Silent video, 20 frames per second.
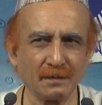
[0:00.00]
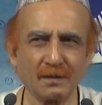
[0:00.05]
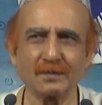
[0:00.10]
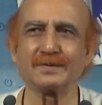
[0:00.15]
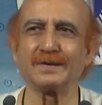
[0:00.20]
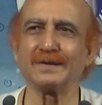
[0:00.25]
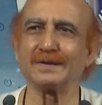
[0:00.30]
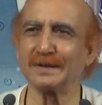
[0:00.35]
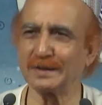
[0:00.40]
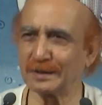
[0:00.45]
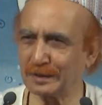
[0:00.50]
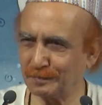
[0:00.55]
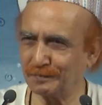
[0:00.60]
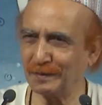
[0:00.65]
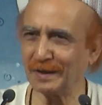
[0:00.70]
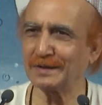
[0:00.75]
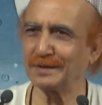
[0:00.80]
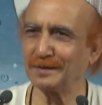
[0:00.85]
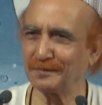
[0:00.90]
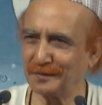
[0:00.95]
অর্থাৎ
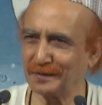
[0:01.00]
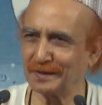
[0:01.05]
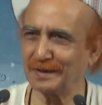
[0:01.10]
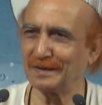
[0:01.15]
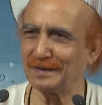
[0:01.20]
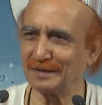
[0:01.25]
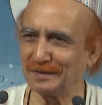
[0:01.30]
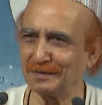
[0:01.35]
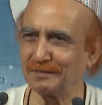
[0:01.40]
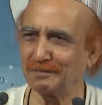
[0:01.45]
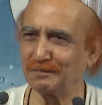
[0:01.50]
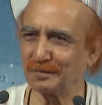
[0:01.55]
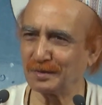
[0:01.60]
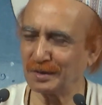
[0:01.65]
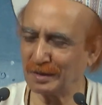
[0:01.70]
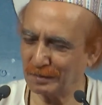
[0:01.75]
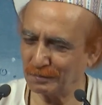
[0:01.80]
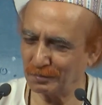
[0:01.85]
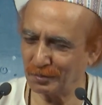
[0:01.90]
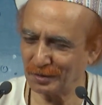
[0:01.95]
স্পেসিফিক্যালি
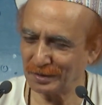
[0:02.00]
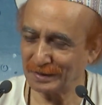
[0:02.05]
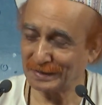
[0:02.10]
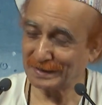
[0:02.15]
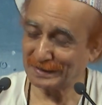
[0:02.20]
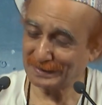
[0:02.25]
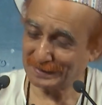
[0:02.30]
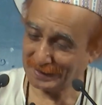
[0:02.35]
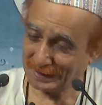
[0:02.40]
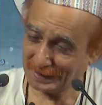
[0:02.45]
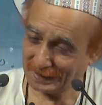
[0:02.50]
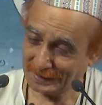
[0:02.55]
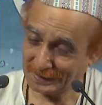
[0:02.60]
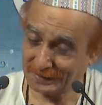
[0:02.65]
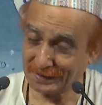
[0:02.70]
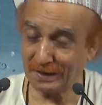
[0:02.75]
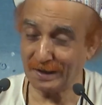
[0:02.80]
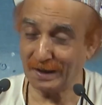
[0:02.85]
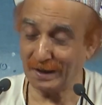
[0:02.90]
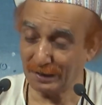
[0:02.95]
তিনি বলেছেন যে
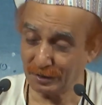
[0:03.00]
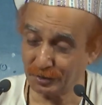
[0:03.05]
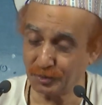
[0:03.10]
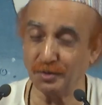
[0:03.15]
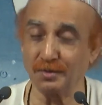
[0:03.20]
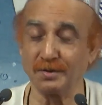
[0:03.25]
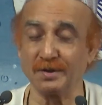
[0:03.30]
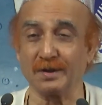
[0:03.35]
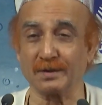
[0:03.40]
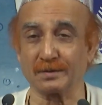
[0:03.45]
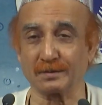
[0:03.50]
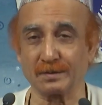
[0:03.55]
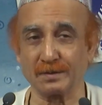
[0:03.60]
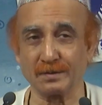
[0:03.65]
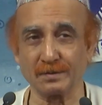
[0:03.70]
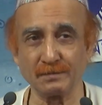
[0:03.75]
এইটা এই সুন্নাত